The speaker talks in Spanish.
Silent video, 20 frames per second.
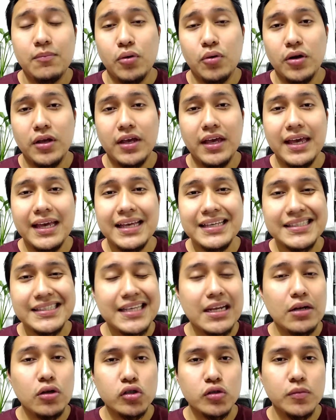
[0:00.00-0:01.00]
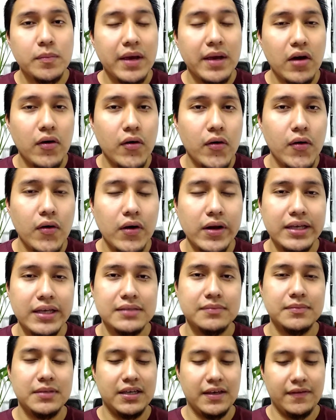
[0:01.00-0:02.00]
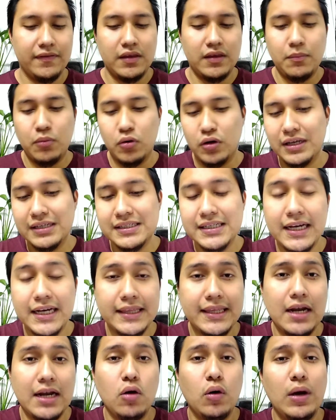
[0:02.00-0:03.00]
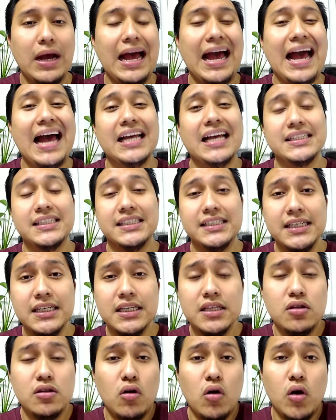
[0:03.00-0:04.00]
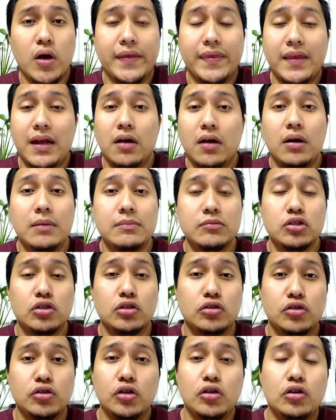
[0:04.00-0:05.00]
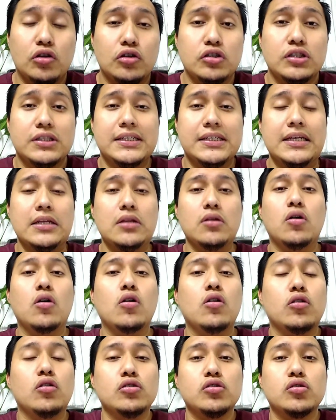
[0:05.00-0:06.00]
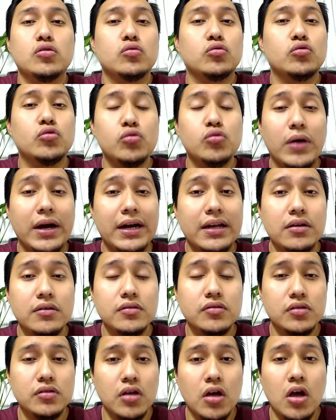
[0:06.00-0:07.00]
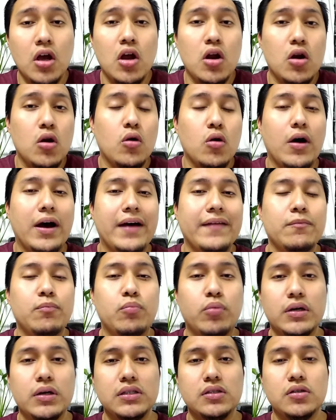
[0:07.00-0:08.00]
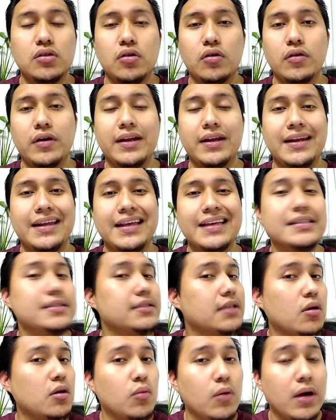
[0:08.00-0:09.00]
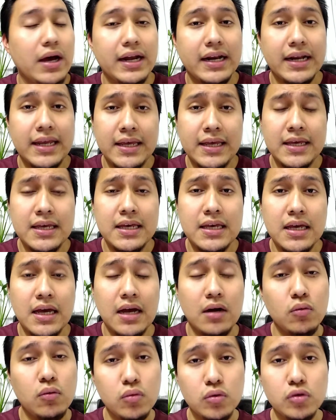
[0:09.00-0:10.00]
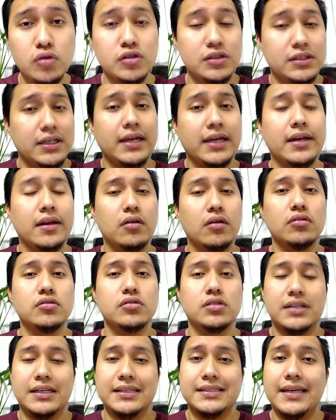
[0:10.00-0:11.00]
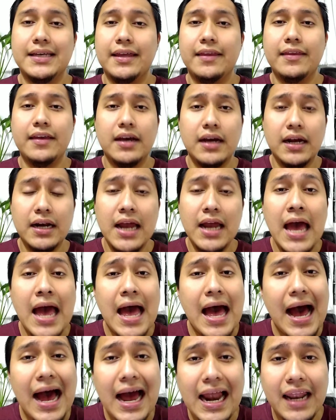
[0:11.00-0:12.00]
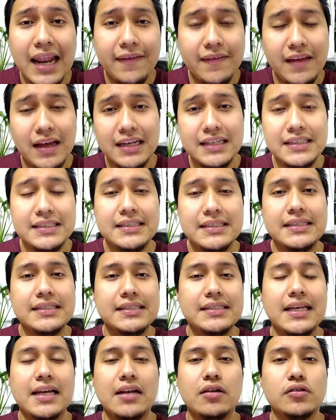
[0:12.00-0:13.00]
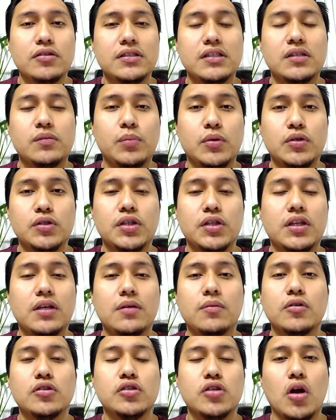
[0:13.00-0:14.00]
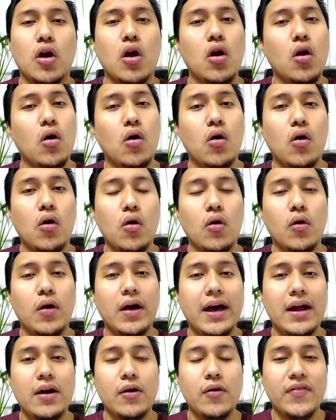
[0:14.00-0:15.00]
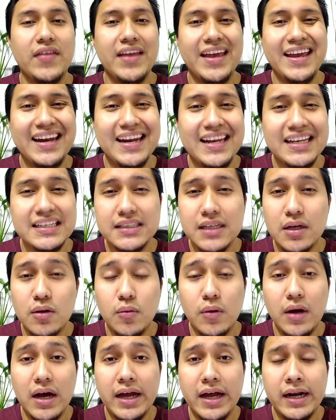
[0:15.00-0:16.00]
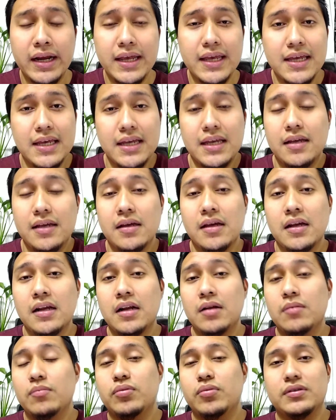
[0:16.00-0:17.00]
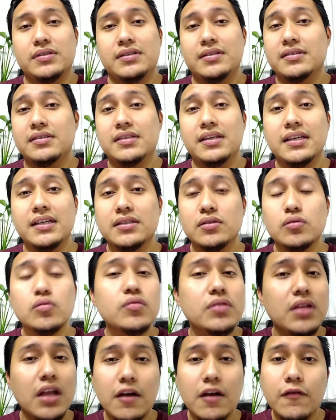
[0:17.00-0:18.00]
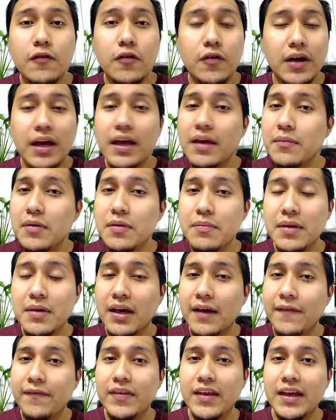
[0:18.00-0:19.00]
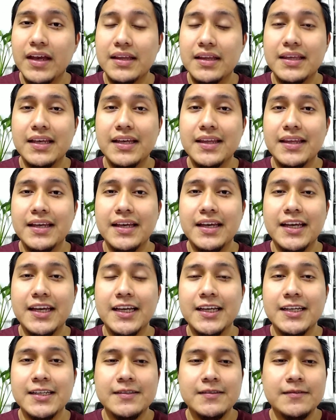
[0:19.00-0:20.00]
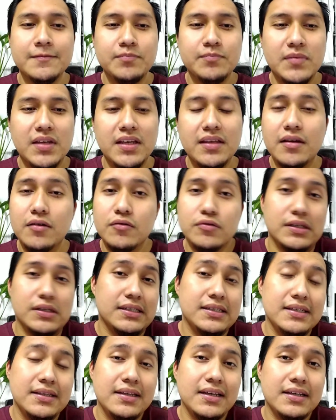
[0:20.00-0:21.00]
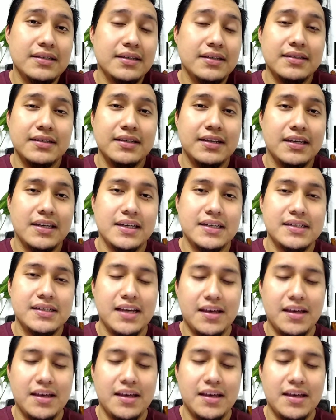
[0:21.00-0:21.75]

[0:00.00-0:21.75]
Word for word: Porque es de los mejores, mi gente? Porque se cataloga así? No lo catalogamos nosotros, sino los usuarios lo han puesto en este lugar y algunos técnicos que se dedican al análisis de los dispositivos lo colocaron en ese lugar y pues es que es un teléfono gaming mi gente tiene tiene lucecitas así que ya